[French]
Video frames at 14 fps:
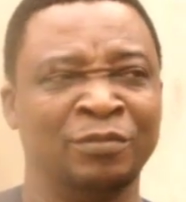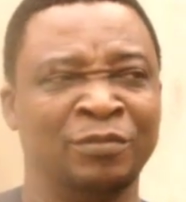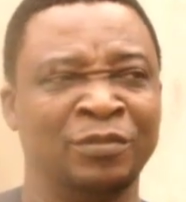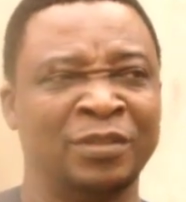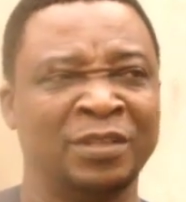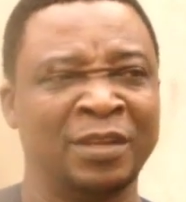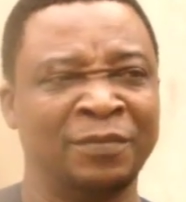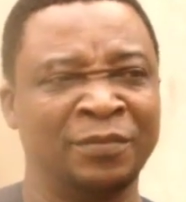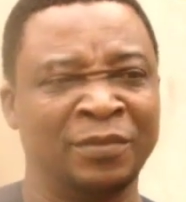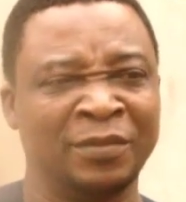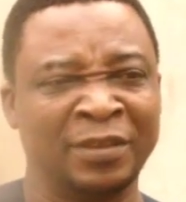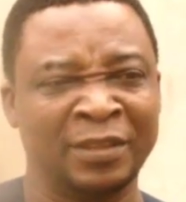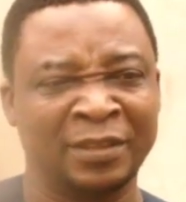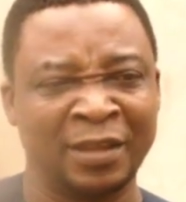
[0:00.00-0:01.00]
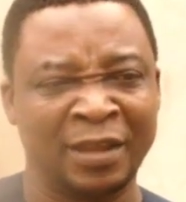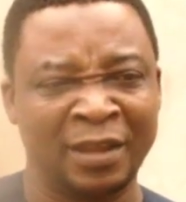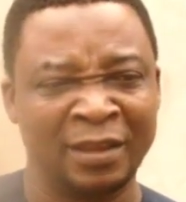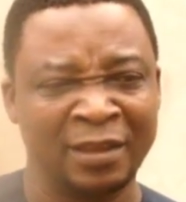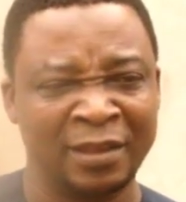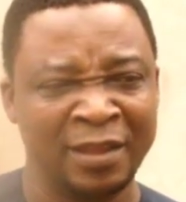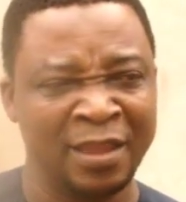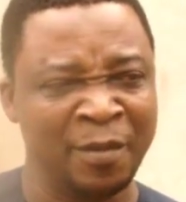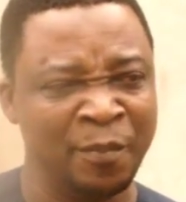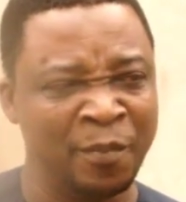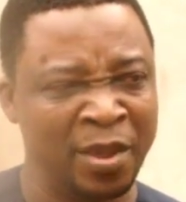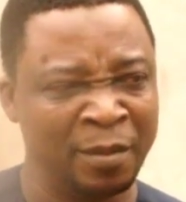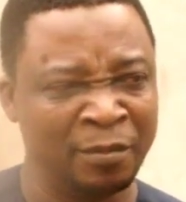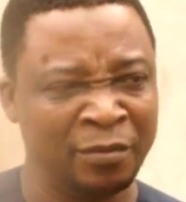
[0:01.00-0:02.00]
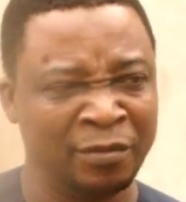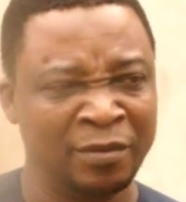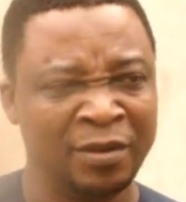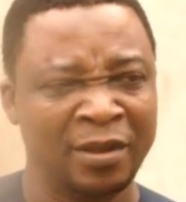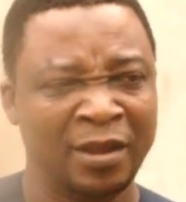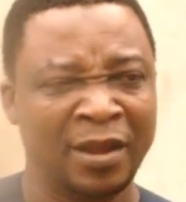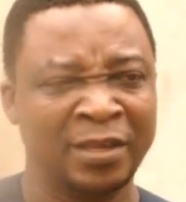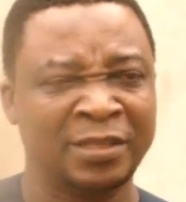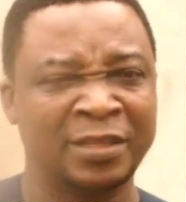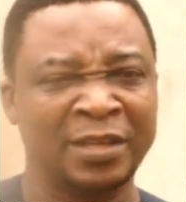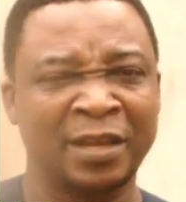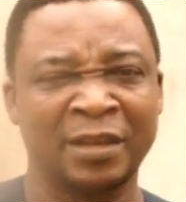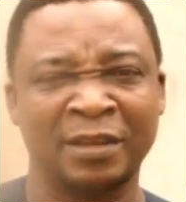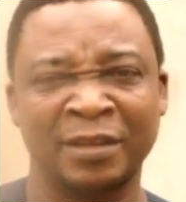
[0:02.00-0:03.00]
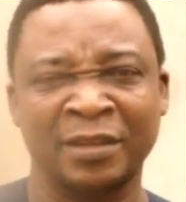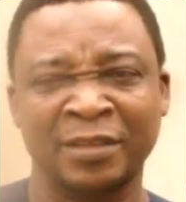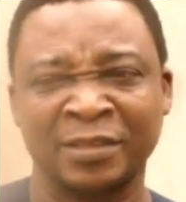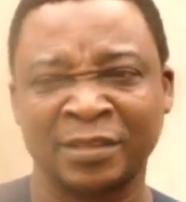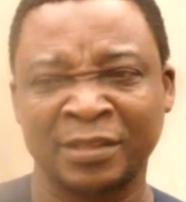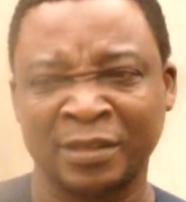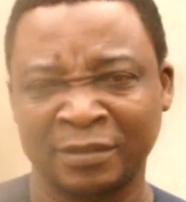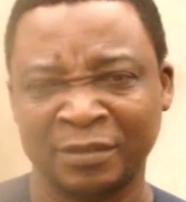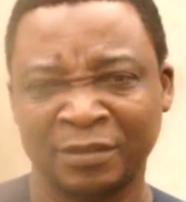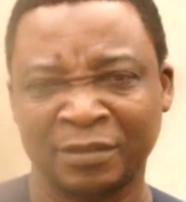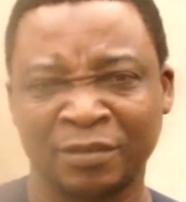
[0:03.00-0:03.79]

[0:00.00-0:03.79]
du chef de l'État et même à chaque instant